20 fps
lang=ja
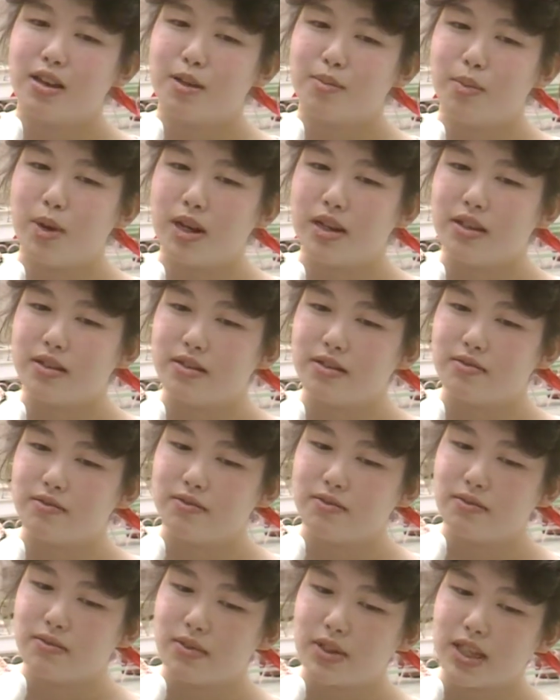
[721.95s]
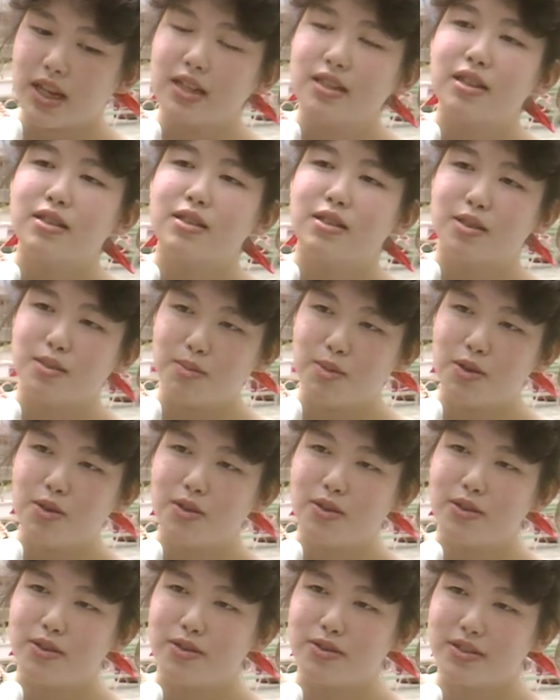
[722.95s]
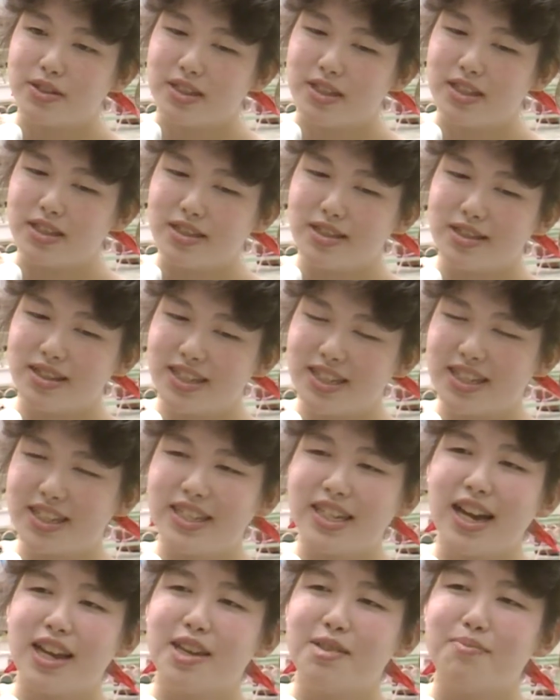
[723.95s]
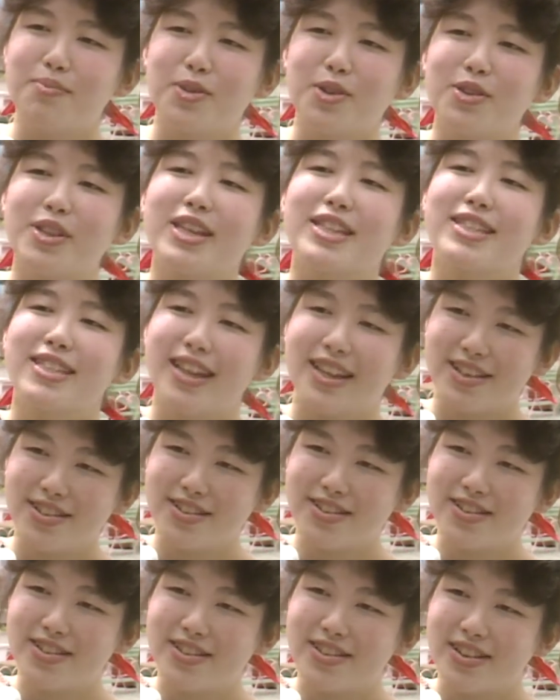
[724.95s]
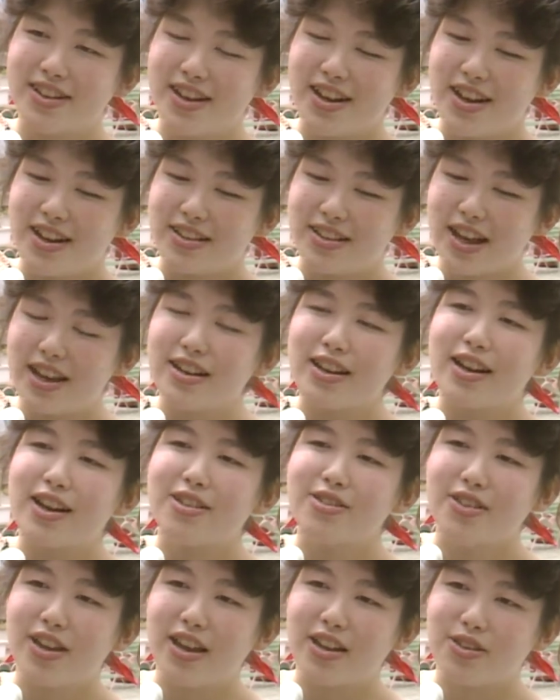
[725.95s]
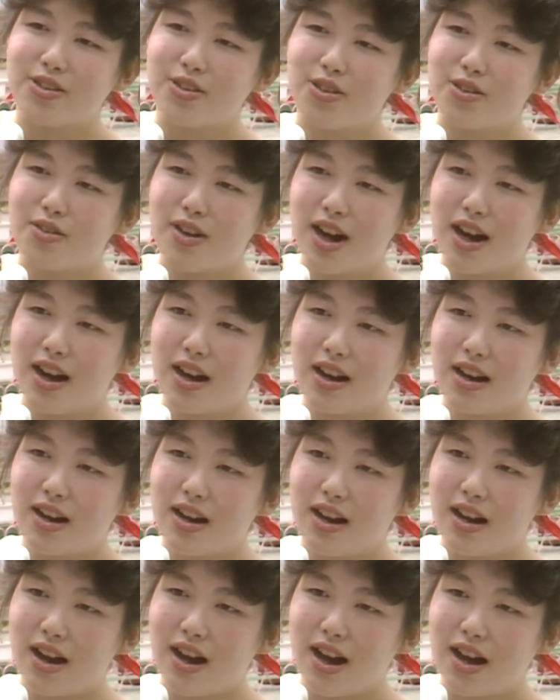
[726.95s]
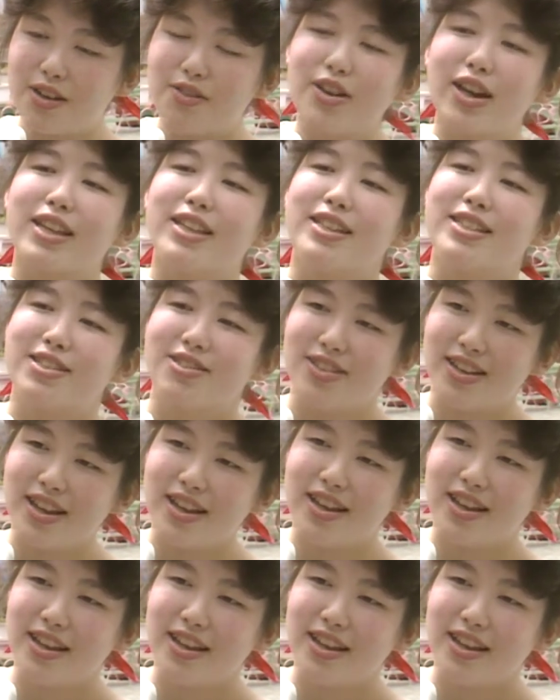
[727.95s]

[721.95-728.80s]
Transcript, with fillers: やっぱり私たちにもちっちゃい一票ですけど何らかの影響はあるわけですよね